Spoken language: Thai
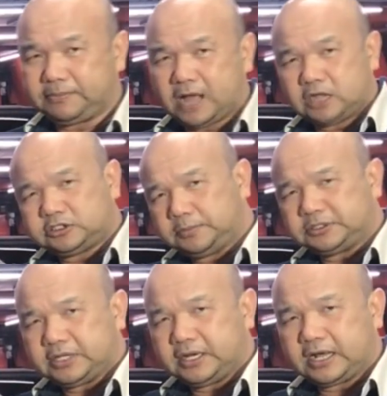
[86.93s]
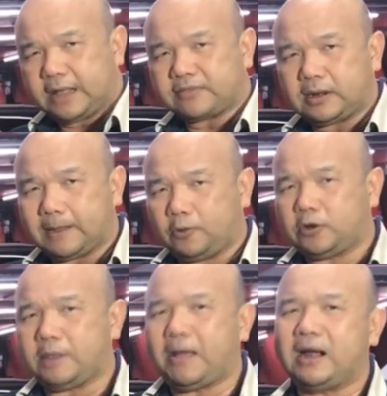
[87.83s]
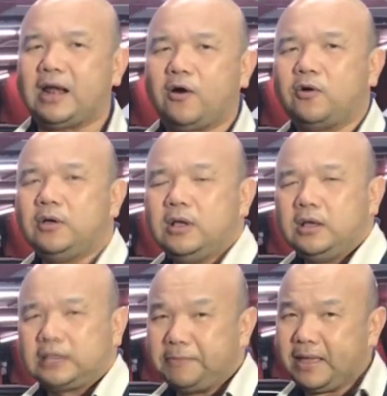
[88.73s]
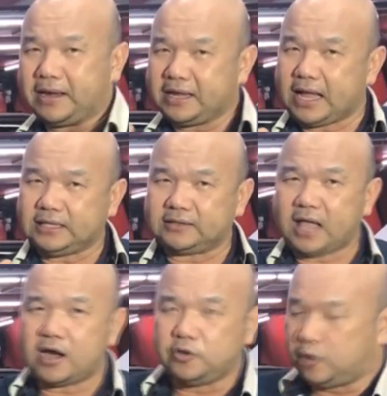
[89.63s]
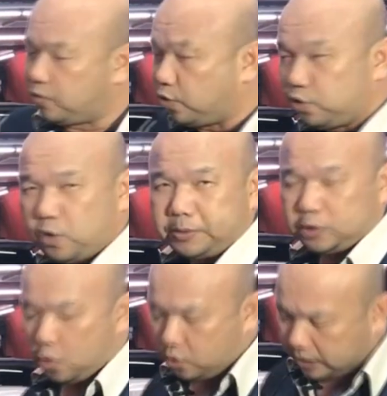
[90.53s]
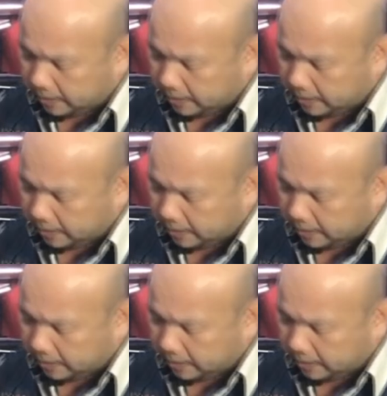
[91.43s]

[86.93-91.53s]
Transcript: 80-90%นะครับสำหรับรถในบ้านเราตำแหน่งในการติดตั้งก็อยู่ในส่วนตัวประตูนะค